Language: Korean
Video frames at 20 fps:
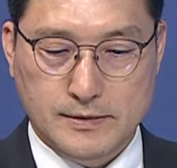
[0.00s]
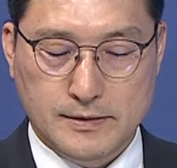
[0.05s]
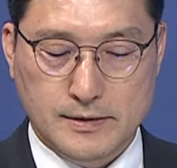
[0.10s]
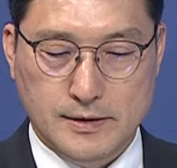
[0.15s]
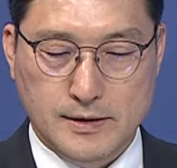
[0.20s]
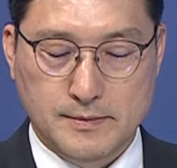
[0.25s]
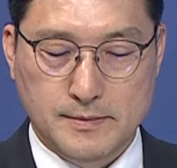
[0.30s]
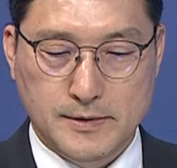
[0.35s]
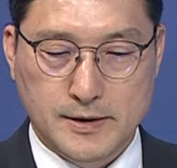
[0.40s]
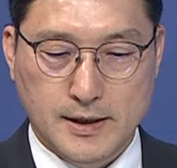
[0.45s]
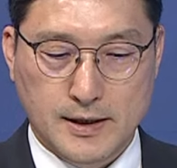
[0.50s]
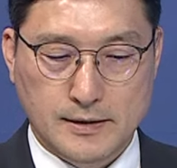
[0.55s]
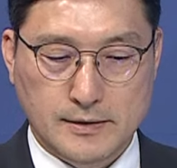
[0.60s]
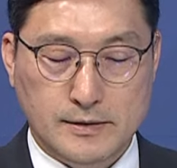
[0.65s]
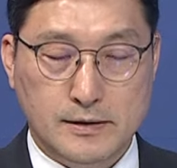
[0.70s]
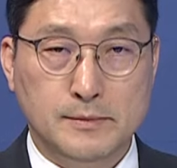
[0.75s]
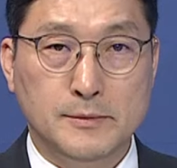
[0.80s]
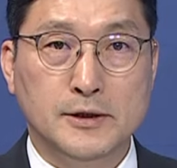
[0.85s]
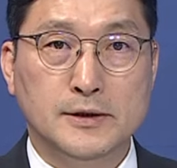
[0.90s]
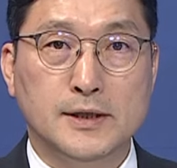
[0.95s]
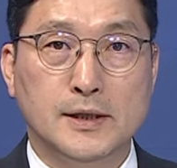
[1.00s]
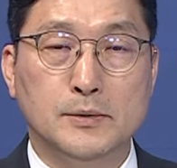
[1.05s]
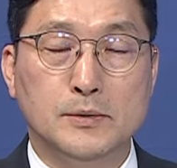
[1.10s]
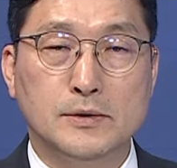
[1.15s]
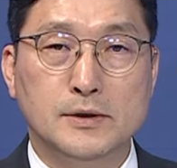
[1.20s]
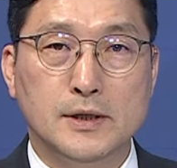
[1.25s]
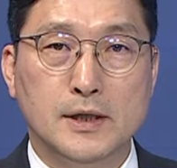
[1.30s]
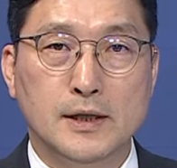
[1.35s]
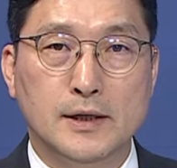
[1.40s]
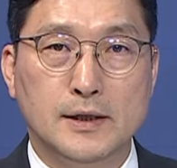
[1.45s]
들립니다. 그러면
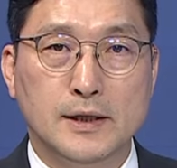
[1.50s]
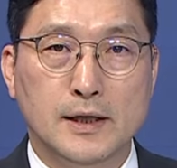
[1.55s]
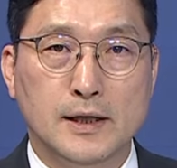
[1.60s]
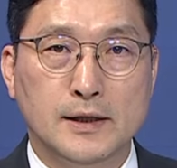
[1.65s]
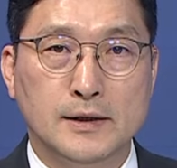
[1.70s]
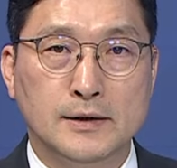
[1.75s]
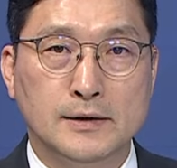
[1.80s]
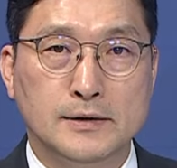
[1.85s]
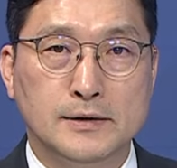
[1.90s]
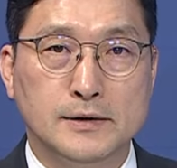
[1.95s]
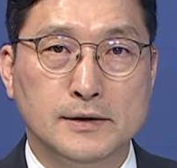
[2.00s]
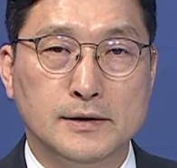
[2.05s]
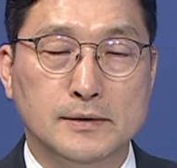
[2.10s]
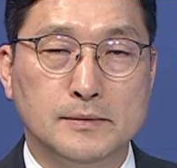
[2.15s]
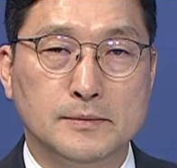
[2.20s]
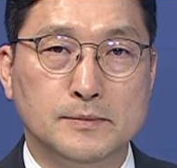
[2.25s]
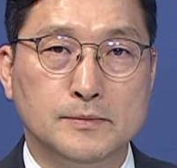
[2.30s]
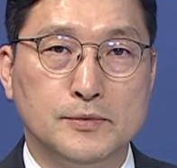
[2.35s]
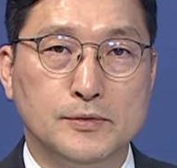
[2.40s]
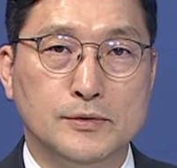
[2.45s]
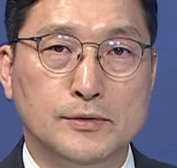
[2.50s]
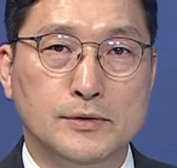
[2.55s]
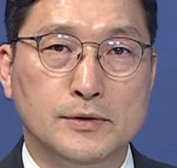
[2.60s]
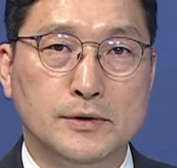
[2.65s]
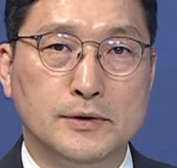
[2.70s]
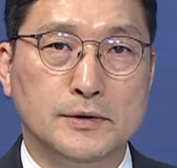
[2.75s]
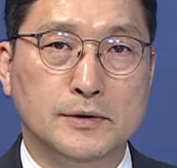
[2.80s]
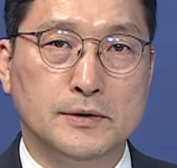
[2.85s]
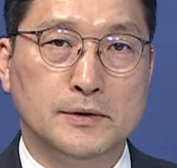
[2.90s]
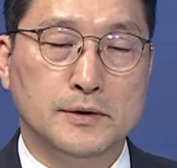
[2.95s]
자동차에 대한 지금
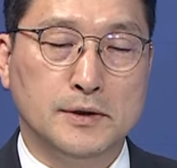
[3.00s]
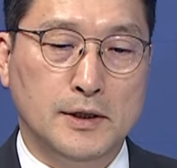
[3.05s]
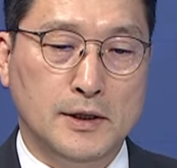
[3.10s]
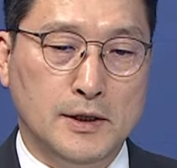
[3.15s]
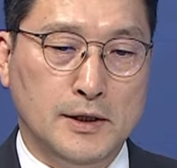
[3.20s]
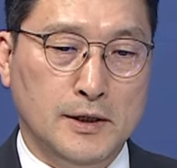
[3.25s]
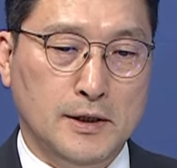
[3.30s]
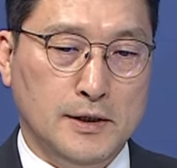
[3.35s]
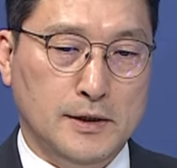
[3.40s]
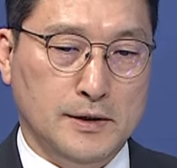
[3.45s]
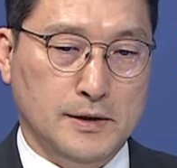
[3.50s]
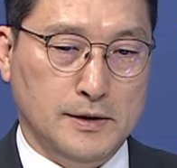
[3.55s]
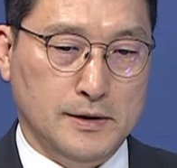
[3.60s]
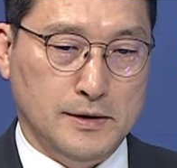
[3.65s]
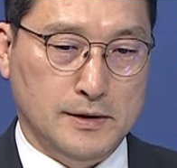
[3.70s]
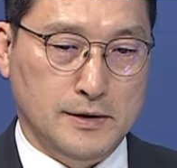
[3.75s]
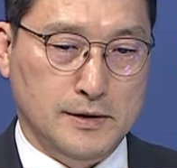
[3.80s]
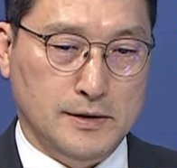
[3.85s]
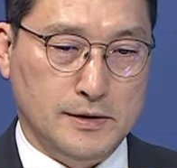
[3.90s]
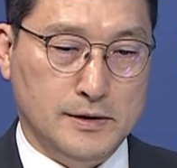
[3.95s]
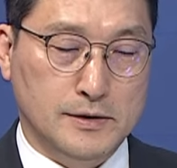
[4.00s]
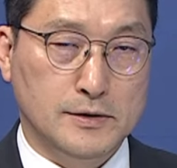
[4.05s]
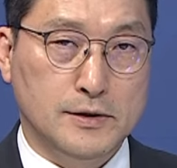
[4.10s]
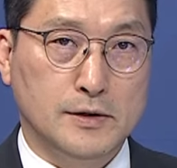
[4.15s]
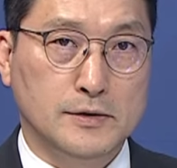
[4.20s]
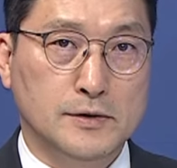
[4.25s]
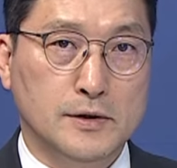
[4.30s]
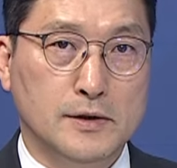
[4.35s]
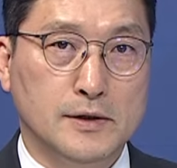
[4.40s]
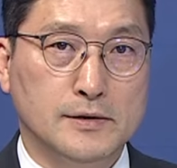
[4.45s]
뷰는 어,
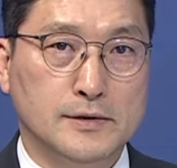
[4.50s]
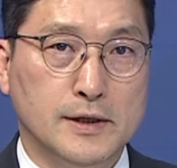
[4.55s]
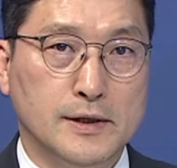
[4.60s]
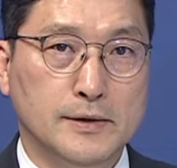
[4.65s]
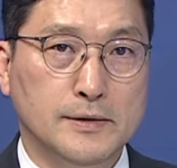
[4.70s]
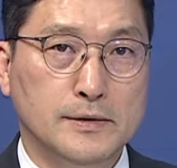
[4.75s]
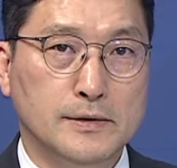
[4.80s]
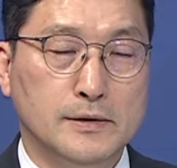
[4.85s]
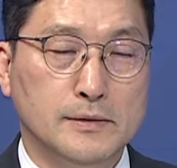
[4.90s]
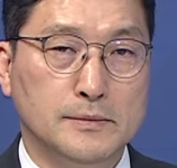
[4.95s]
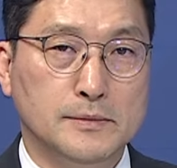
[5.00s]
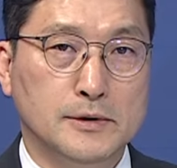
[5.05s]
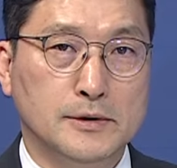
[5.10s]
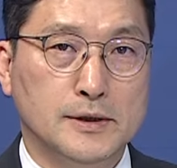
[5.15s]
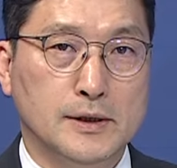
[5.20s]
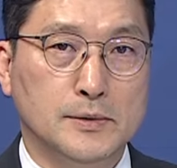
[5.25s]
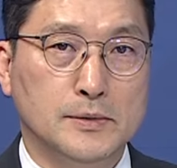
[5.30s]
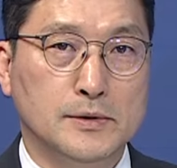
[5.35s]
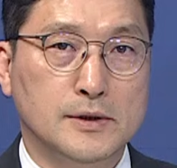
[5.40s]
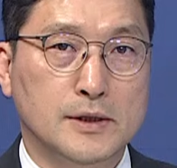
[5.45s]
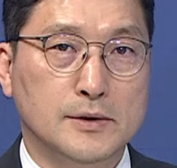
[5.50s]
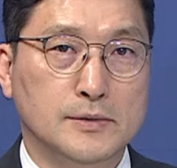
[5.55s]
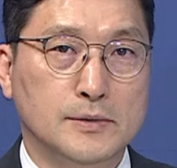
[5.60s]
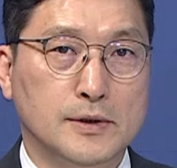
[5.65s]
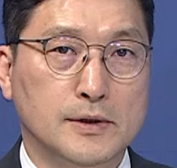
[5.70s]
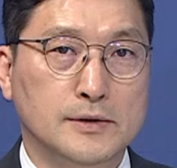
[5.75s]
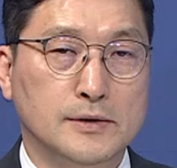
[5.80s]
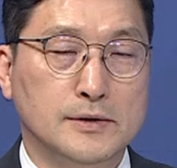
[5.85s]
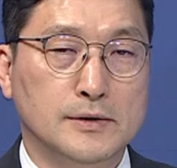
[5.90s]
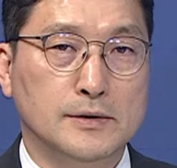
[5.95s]
긍정적이세요? 그럼 뭐 자동차
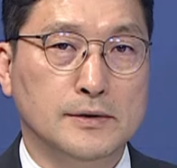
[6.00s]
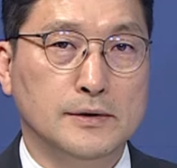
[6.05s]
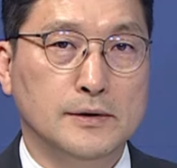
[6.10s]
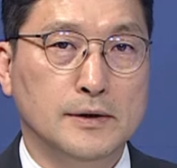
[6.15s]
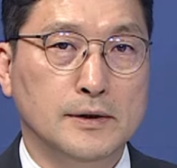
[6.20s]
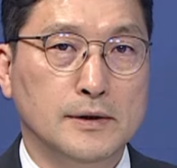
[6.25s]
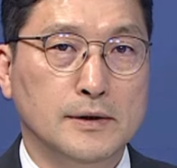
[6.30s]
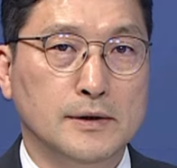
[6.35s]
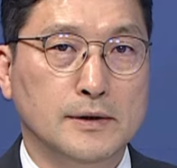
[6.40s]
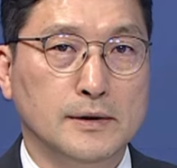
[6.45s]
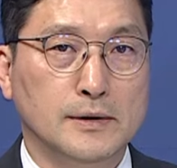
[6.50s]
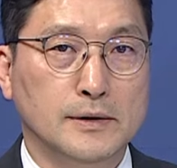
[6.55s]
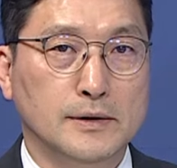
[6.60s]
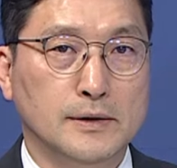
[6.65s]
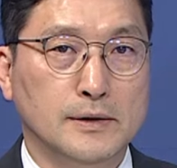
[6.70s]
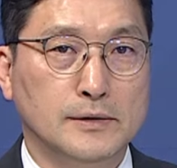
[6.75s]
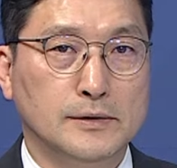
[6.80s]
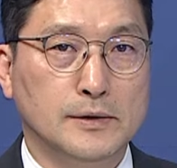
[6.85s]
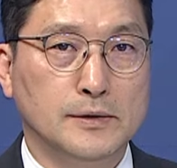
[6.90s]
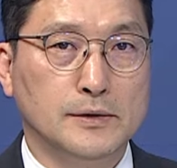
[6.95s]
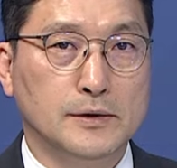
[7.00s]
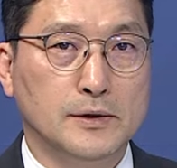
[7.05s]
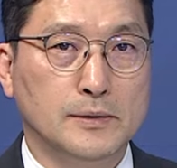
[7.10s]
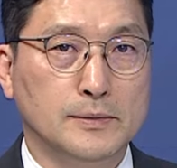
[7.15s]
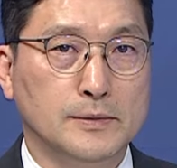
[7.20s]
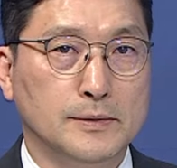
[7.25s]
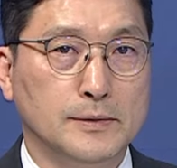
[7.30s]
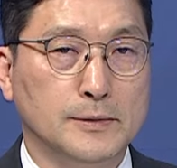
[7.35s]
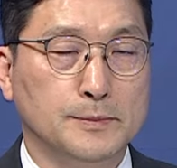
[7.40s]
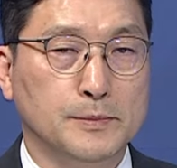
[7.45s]
쪽에서는 어, 어떤
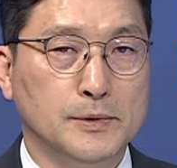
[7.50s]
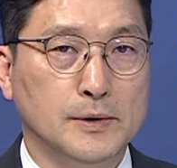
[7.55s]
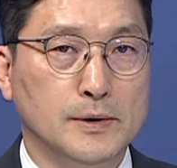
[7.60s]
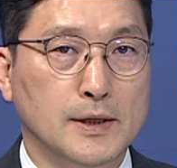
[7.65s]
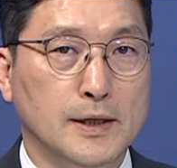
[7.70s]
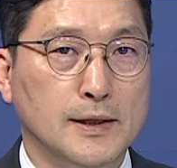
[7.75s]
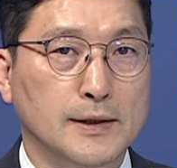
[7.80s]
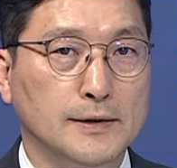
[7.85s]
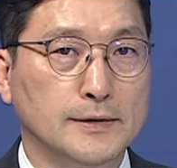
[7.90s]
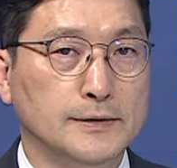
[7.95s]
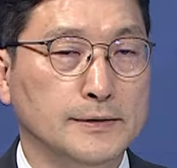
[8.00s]
기업을 볼까요?